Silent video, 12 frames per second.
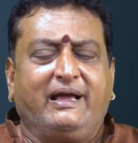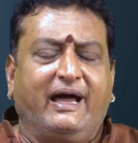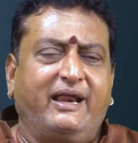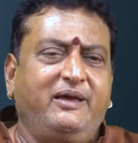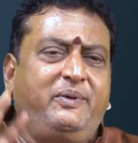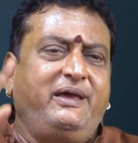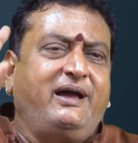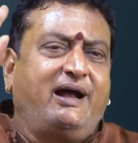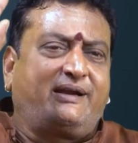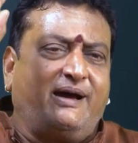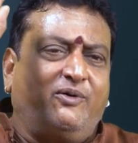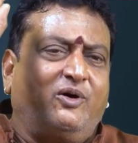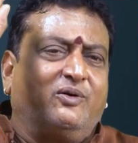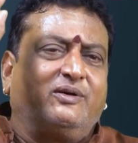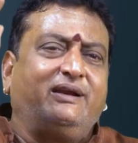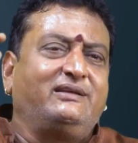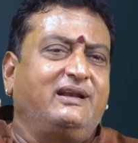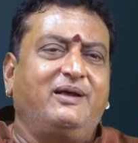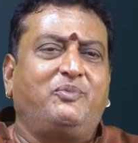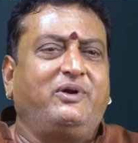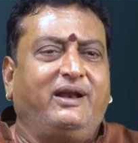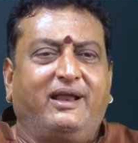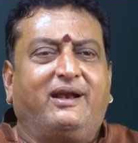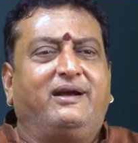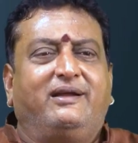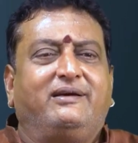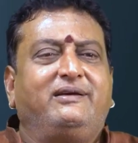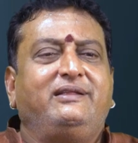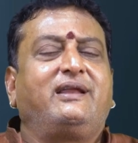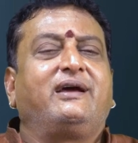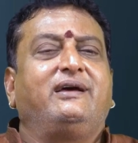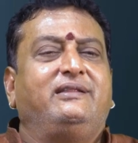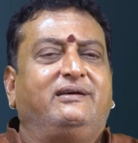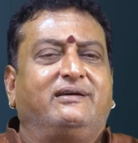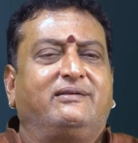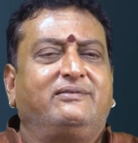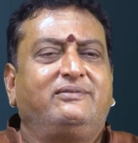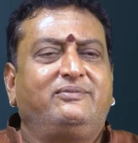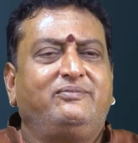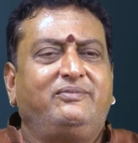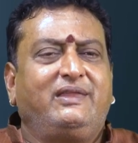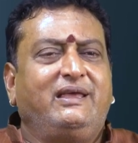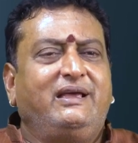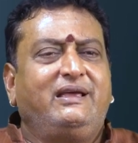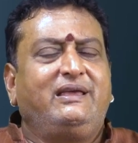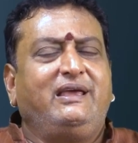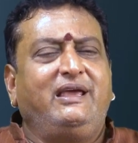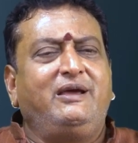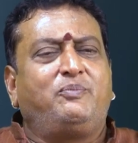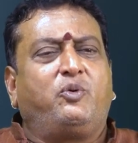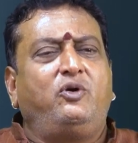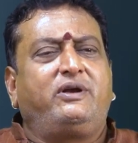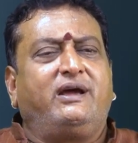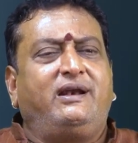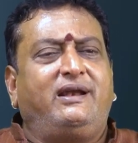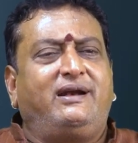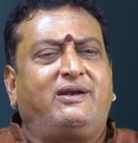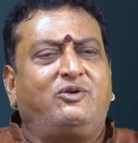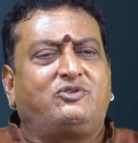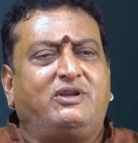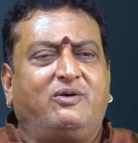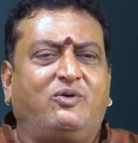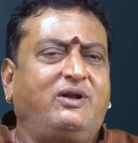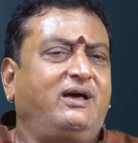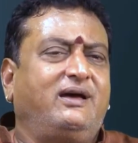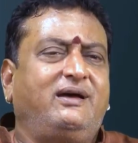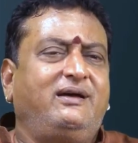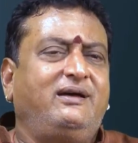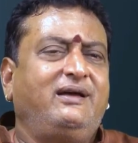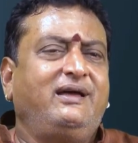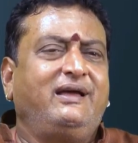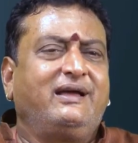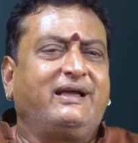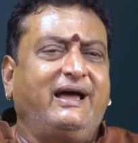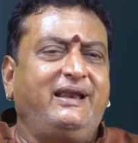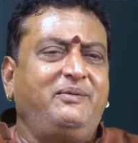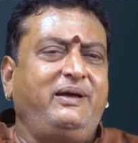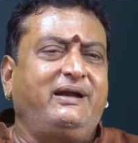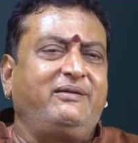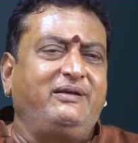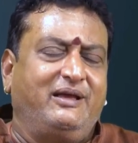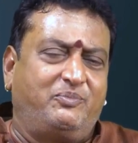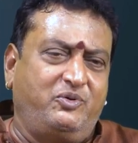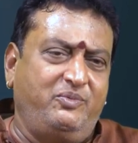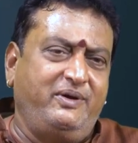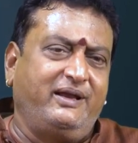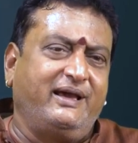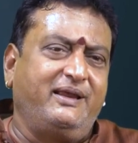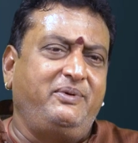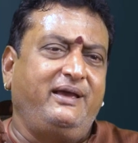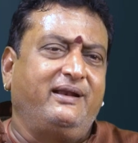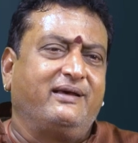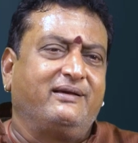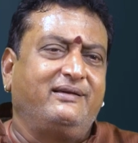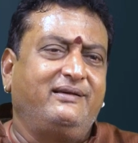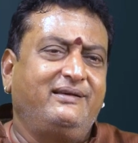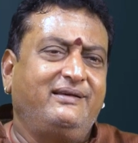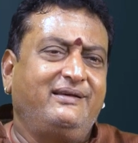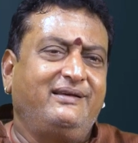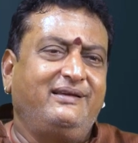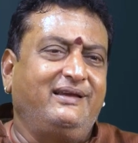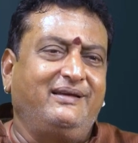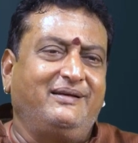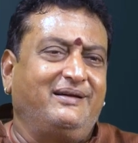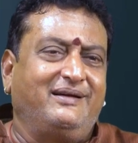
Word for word: గరీబీ హఠావో నేను చిన్నప్పుడు విన్నానండి ఇందిరాగాంధీ గారు ఏ పొలిటికల్ లీడర్ వచ్చినా కూడా గరీబీ అంటే ఎప్పుడు మేము గరీబీయేనా ఏ